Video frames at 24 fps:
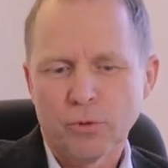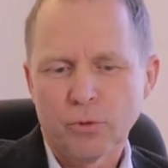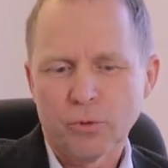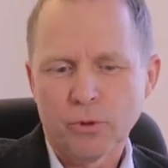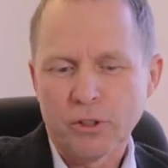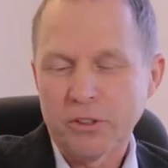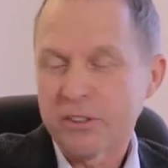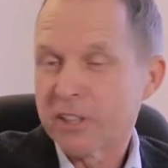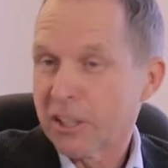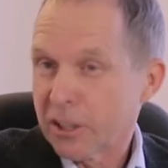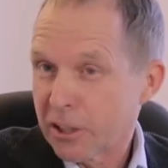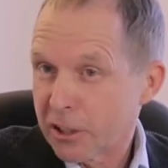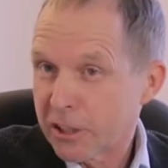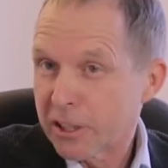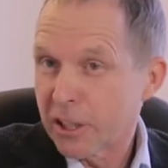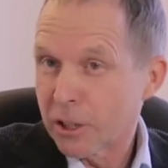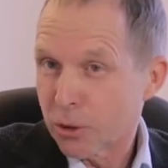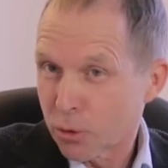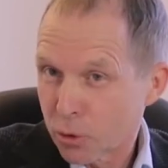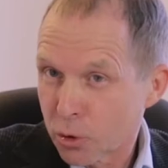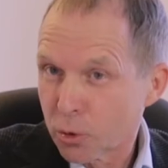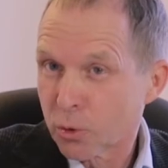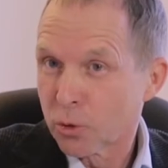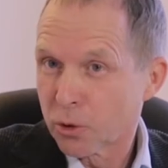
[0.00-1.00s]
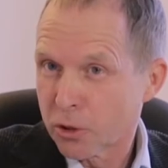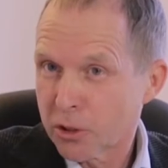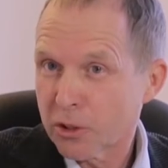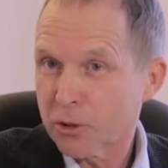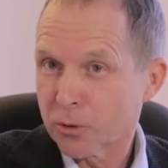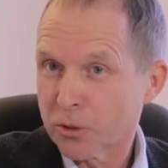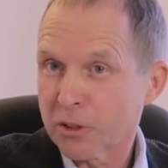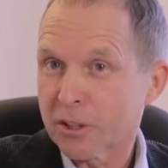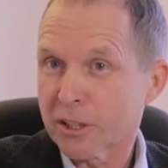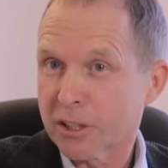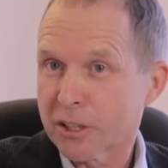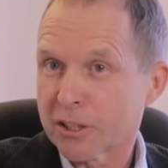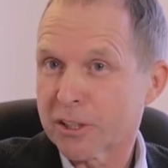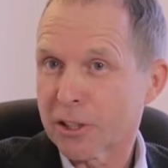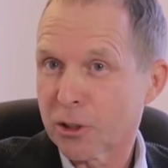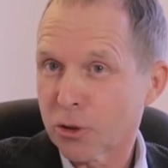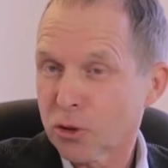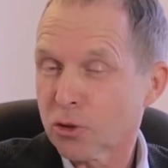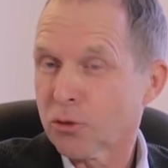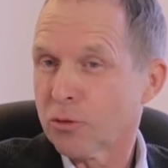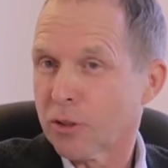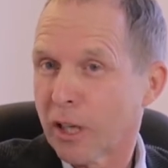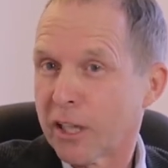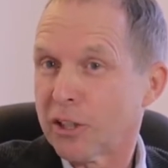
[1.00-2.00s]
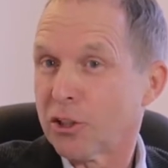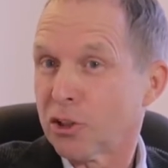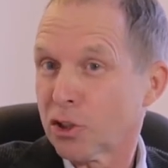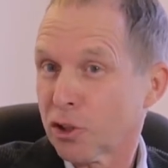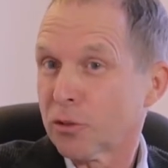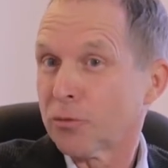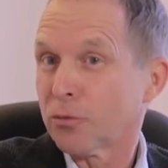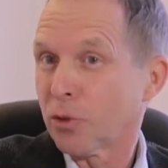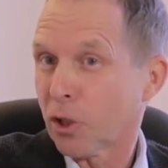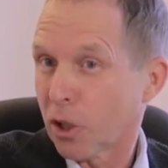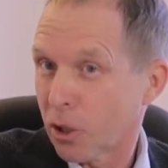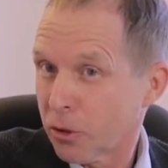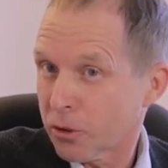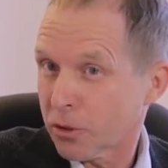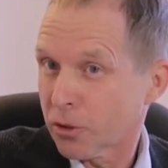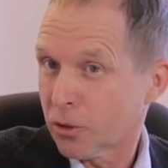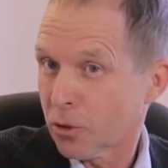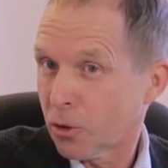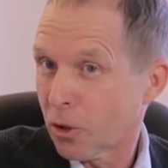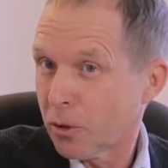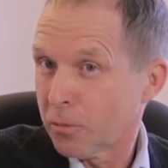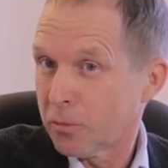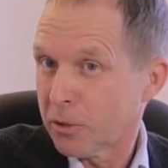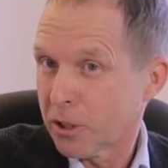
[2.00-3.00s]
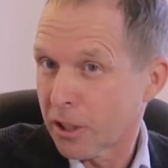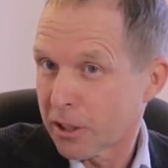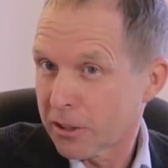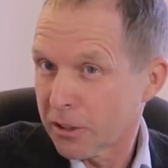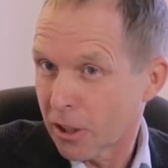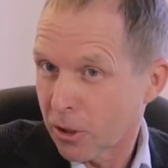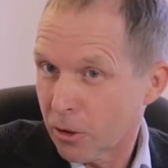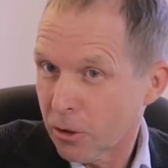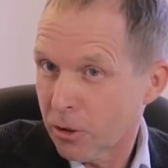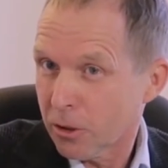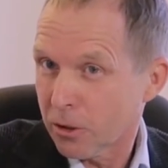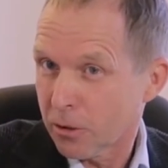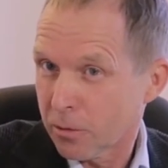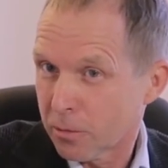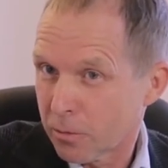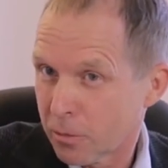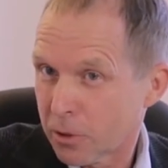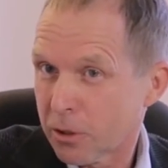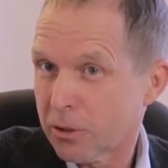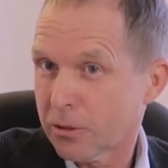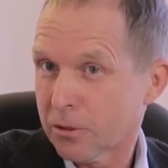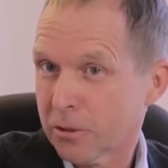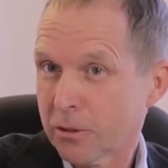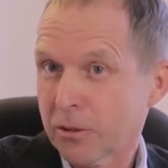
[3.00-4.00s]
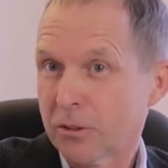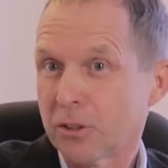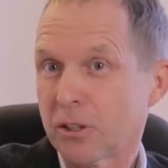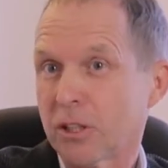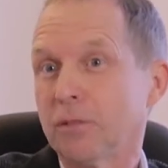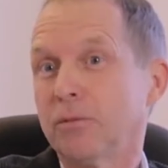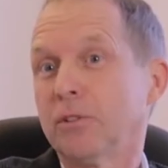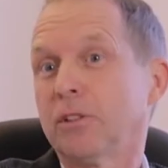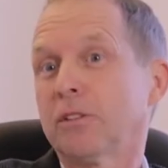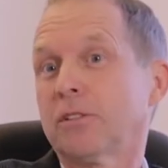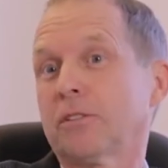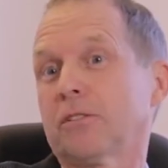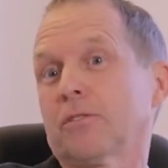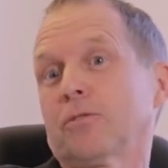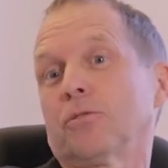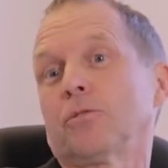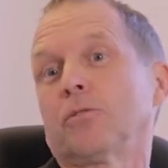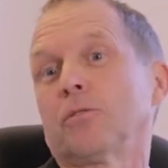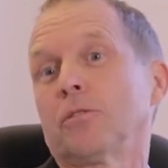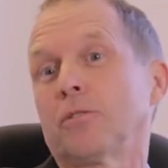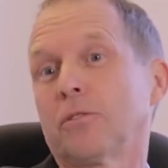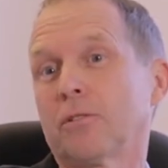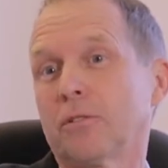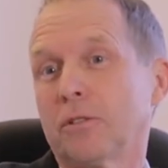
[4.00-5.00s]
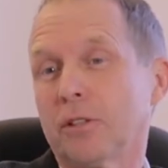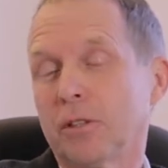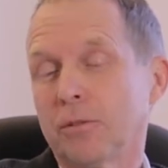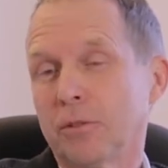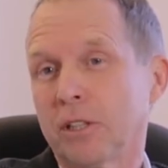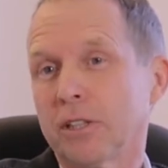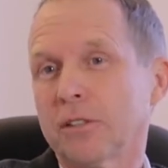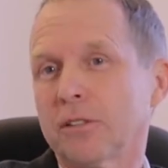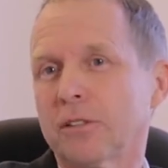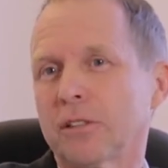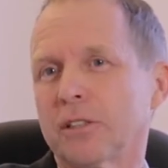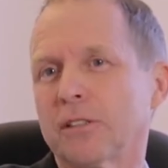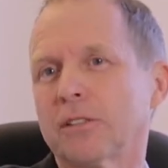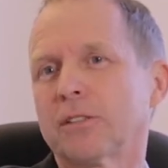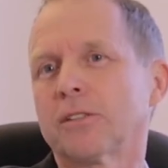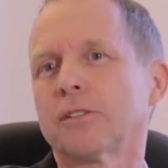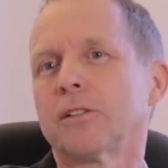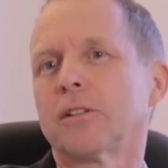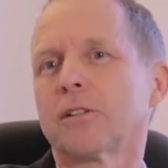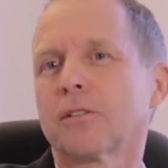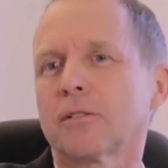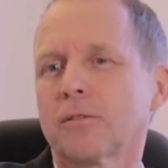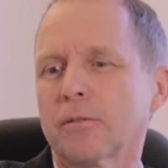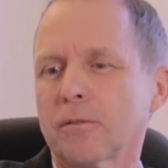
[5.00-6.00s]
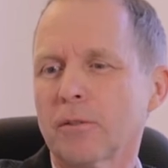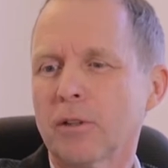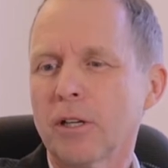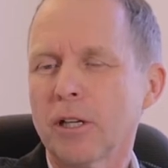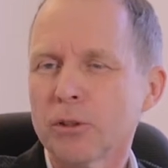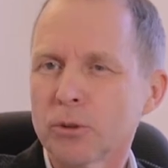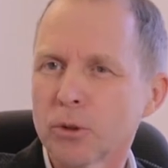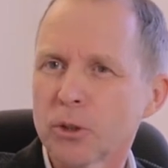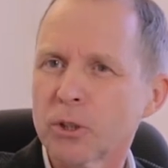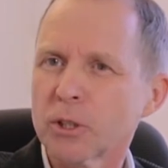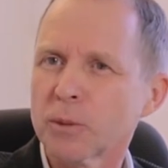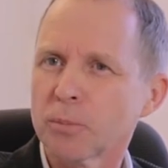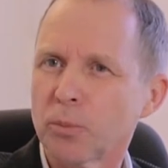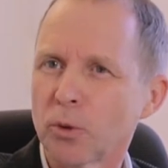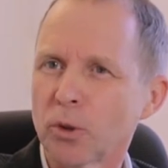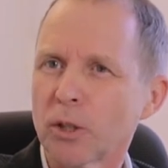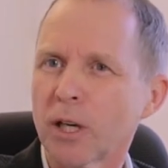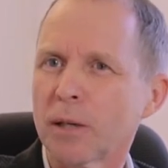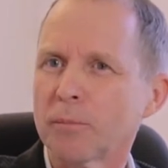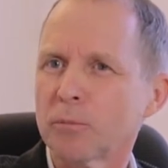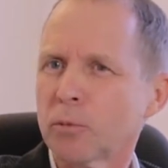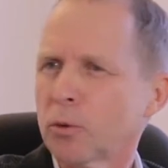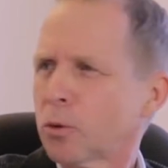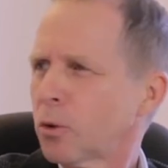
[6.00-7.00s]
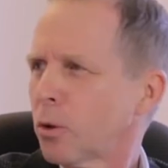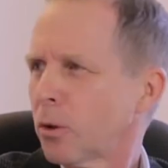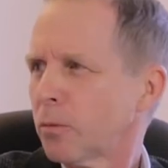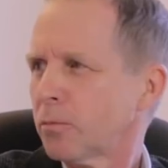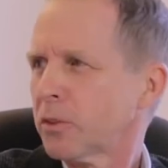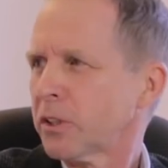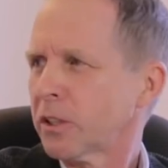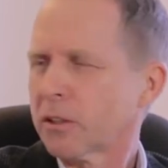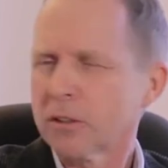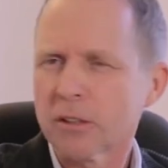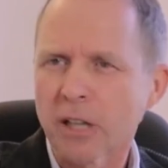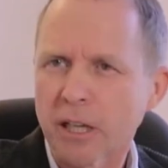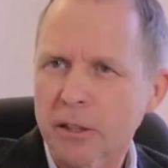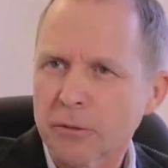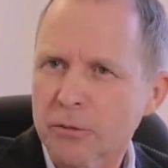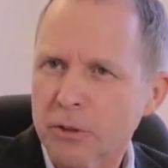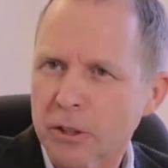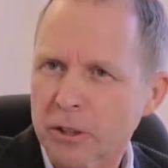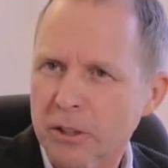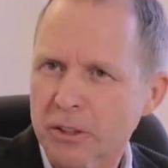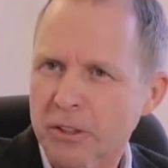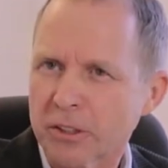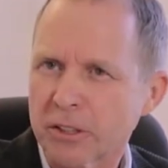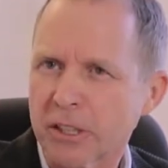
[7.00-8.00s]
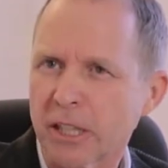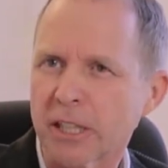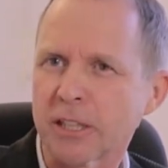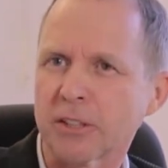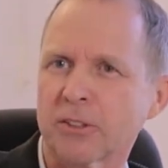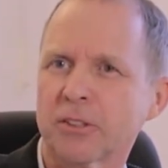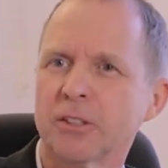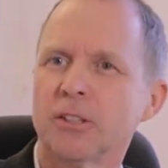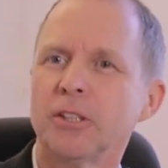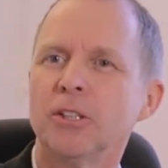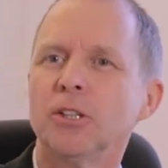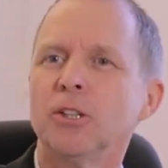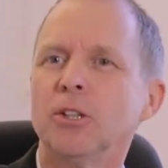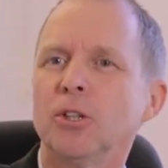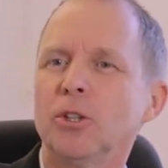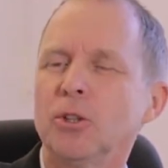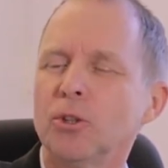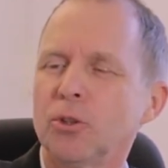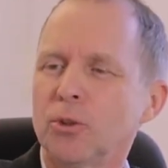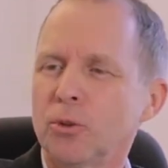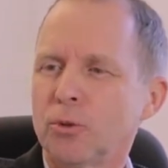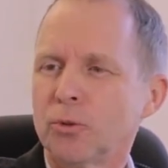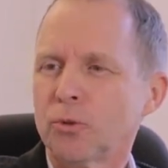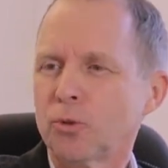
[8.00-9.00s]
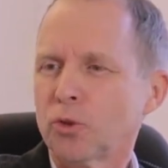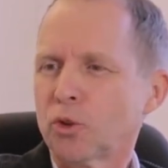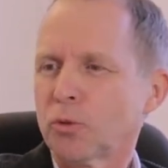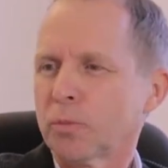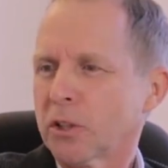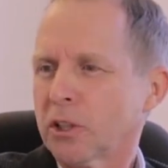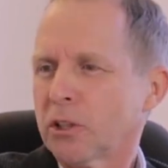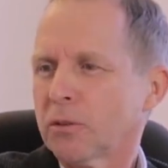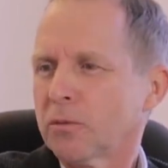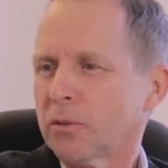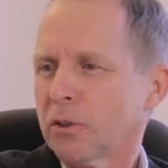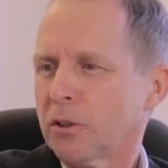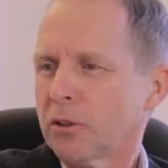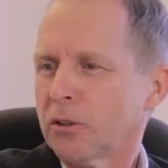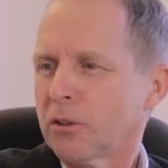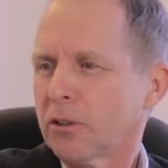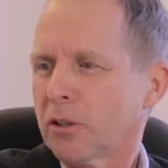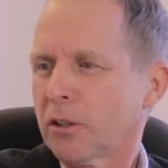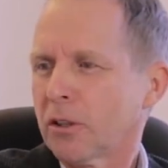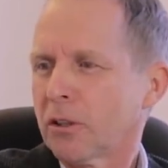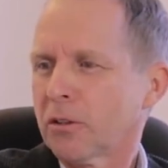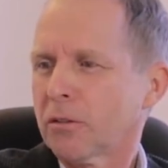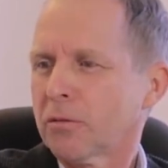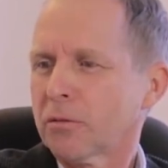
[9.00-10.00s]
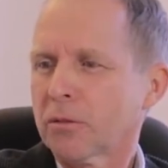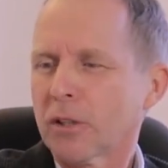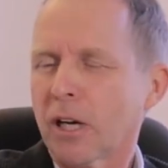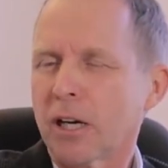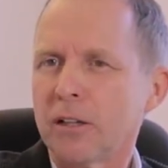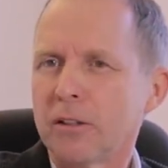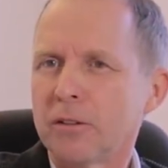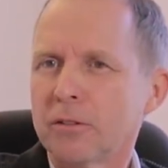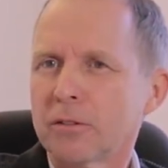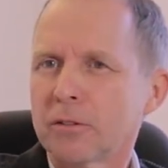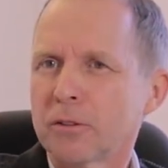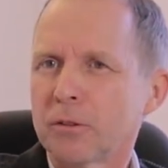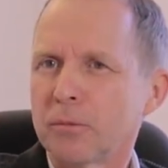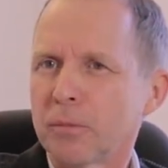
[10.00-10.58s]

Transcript: und, die Sanitärunion ist uns da jetzt auch schon einen Schritt vorausgekommen. Die hat ja auch mit GEWIS und WWS jetzt ein neues Programm bekommen seit Anfang des Jahres. Und so sprechen wir hinterher eine